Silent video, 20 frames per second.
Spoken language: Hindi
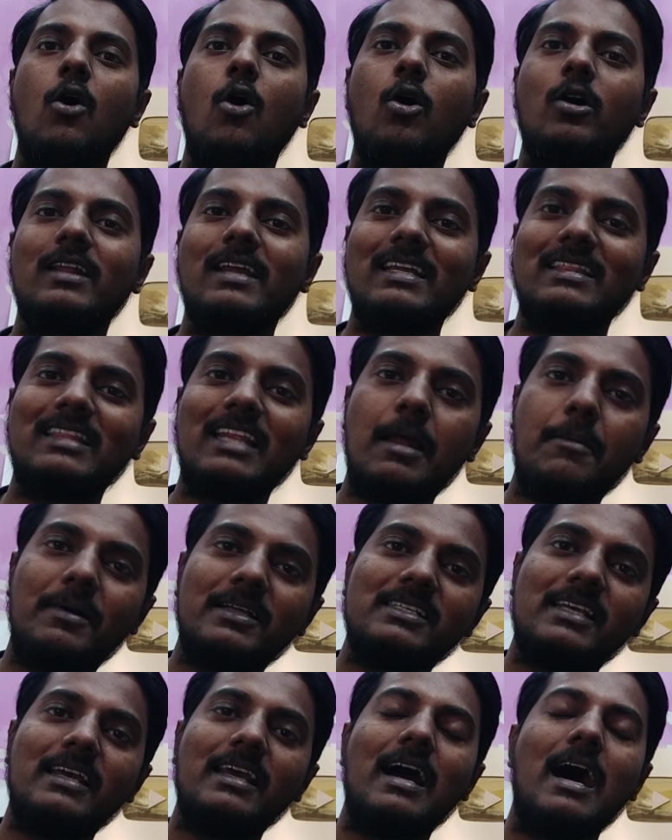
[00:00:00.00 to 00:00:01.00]
और कितने
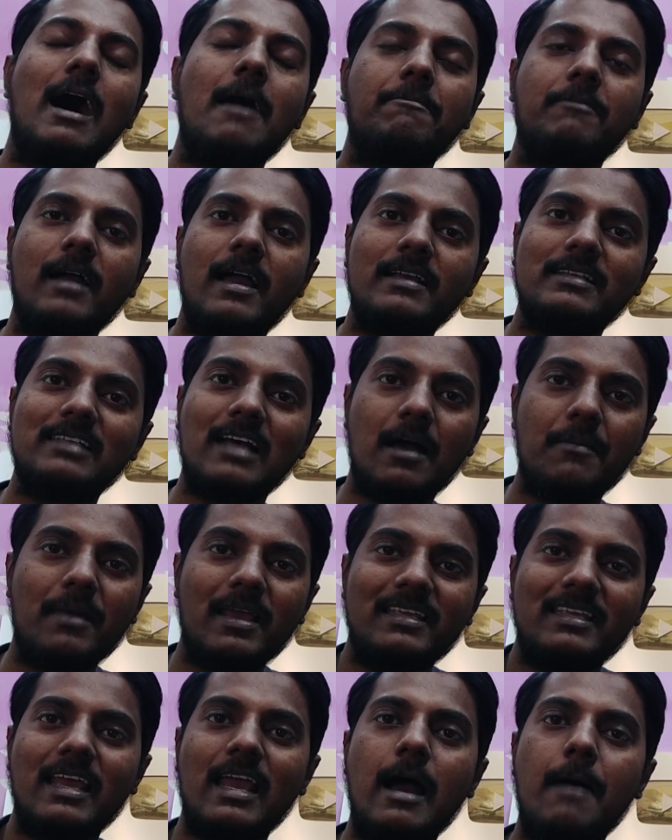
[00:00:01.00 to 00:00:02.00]
बजे आपका एग्ज़ाम
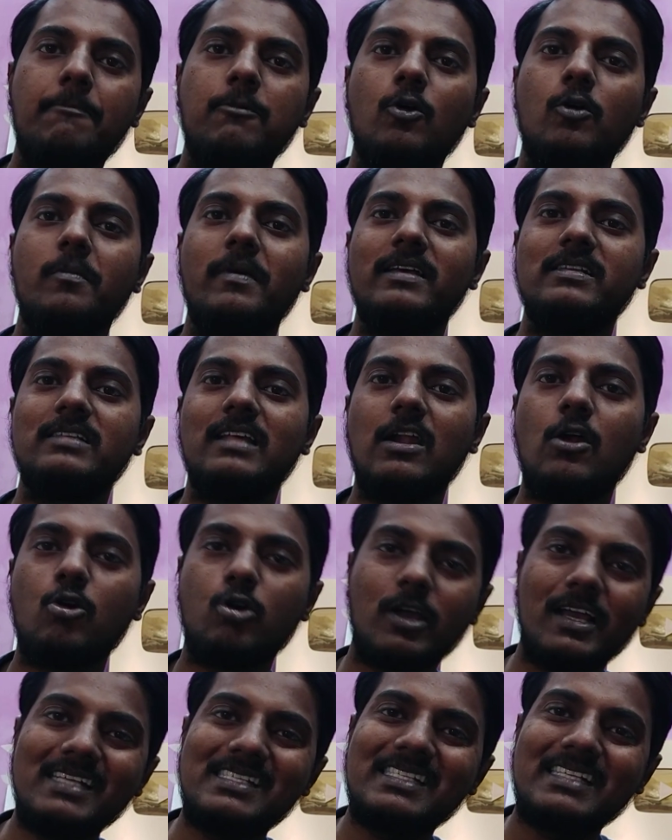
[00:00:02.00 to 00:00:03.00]
है ये आप लोग भेज देना
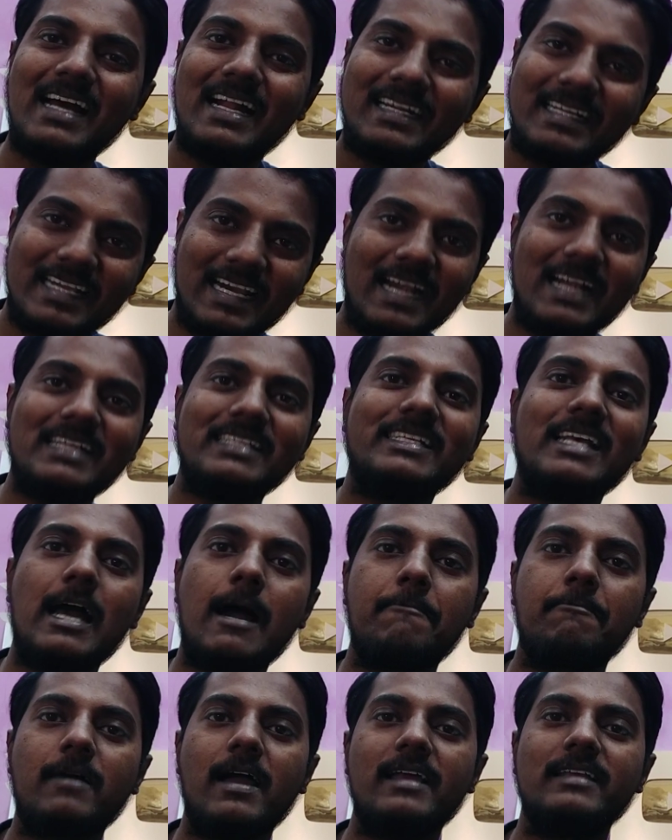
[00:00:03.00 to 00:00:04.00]
और किस ट्रेड से
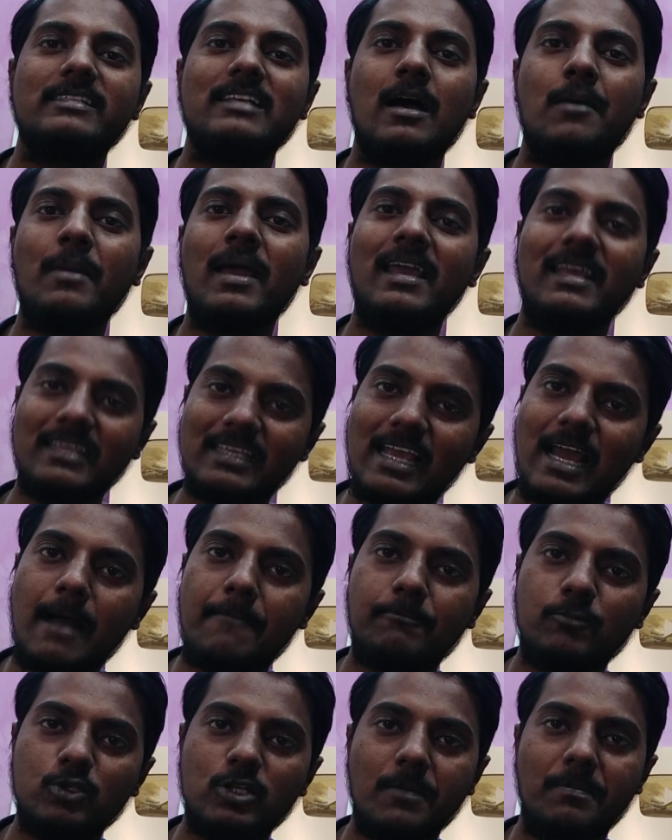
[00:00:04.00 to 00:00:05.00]
आपका एग्जाम है ये
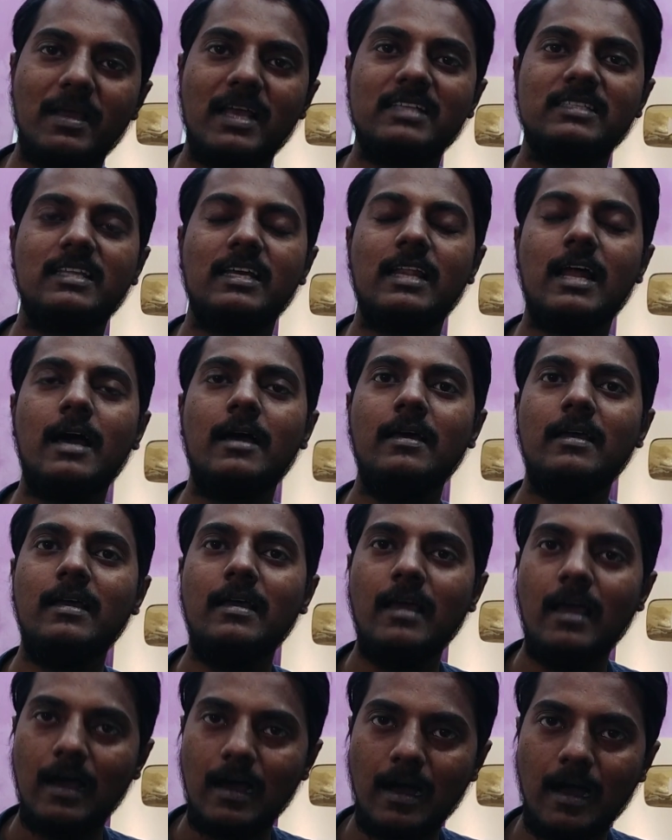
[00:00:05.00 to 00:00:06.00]
आप मुझे भेज देना
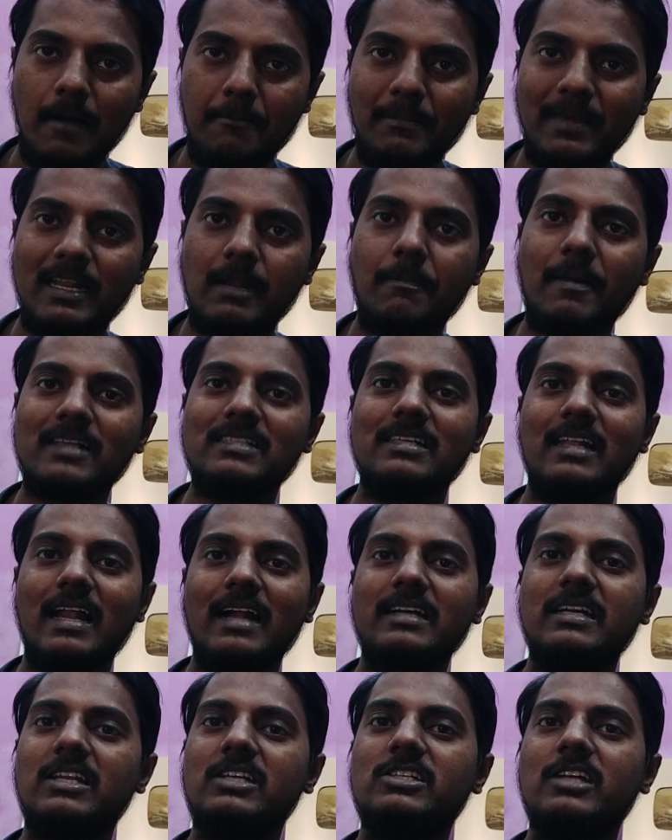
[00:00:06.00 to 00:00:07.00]
आ, मेरे पास
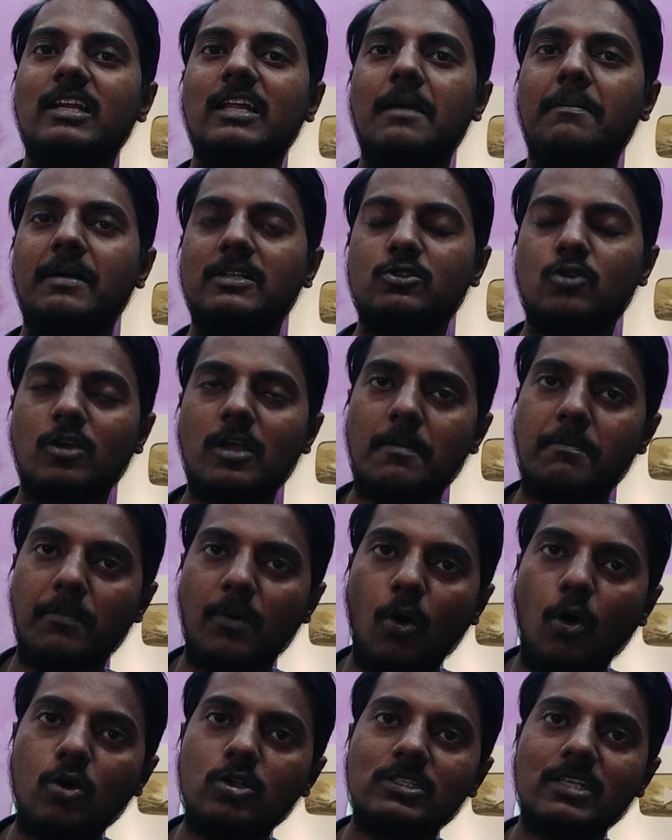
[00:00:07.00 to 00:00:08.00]
इलेक्ट्रिशियन के बच्चों के
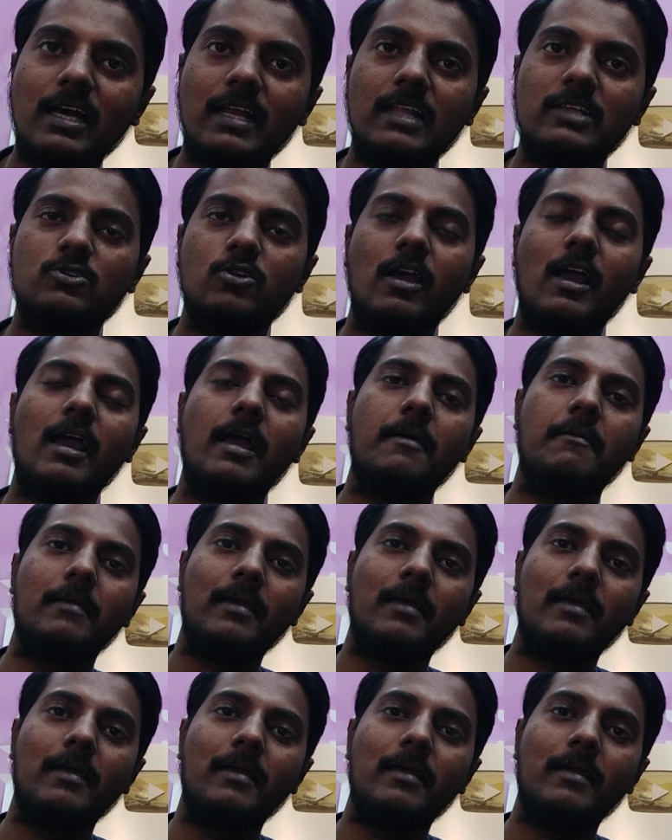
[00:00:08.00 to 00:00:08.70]
बहुत सारे जो है